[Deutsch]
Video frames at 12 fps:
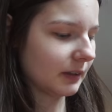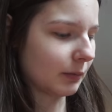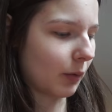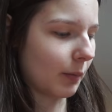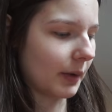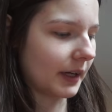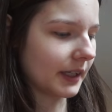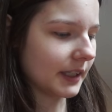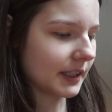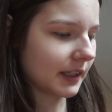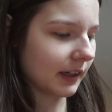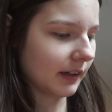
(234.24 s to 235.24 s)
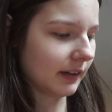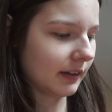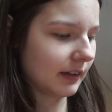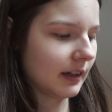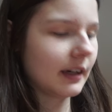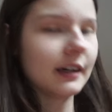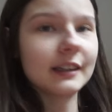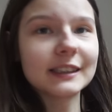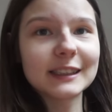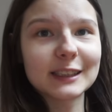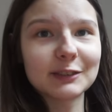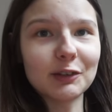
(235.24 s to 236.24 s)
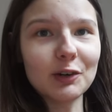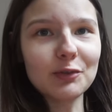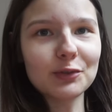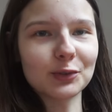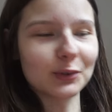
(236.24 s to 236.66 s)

Moment, 12